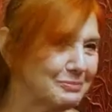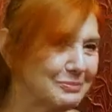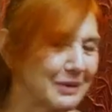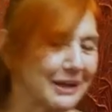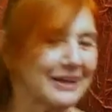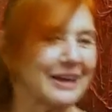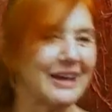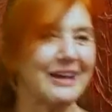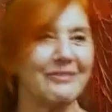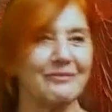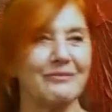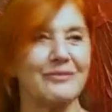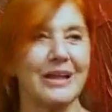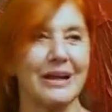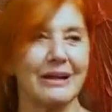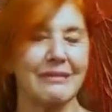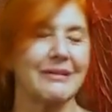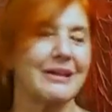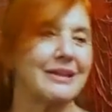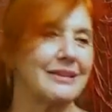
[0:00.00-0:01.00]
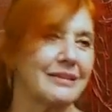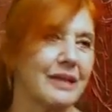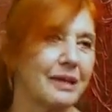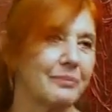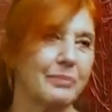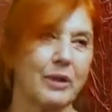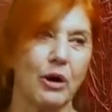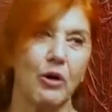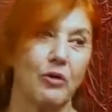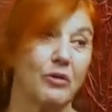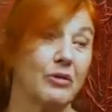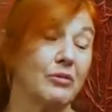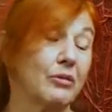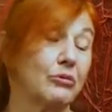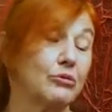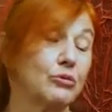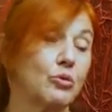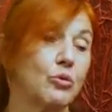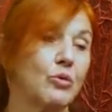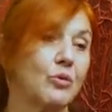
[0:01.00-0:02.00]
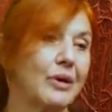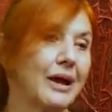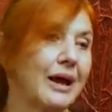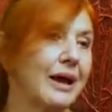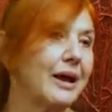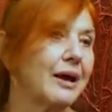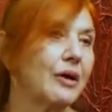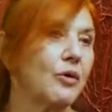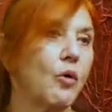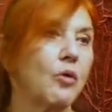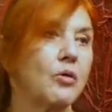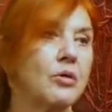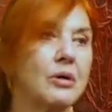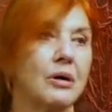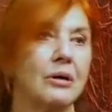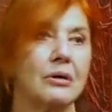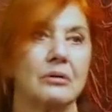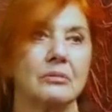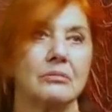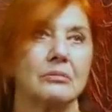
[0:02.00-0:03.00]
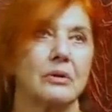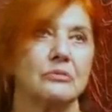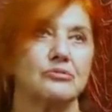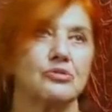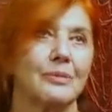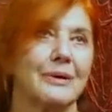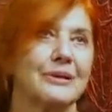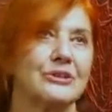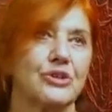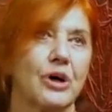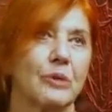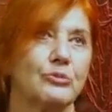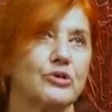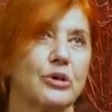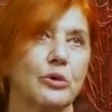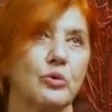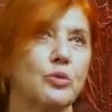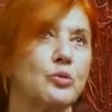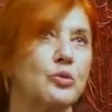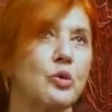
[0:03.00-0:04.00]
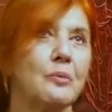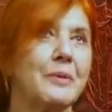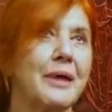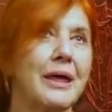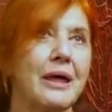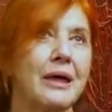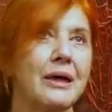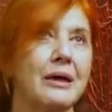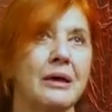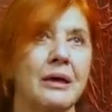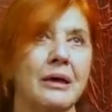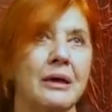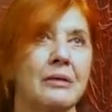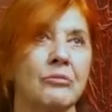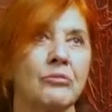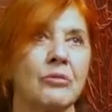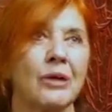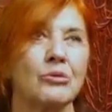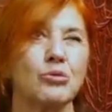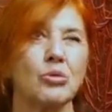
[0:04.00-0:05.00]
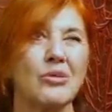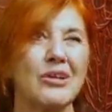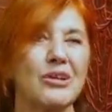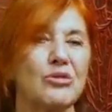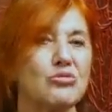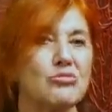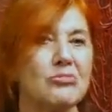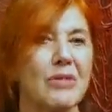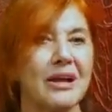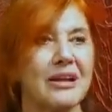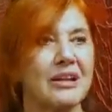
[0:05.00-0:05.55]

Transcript: perché veramente, però è un autore con, insomma, diciamo, secondo me è un autore di una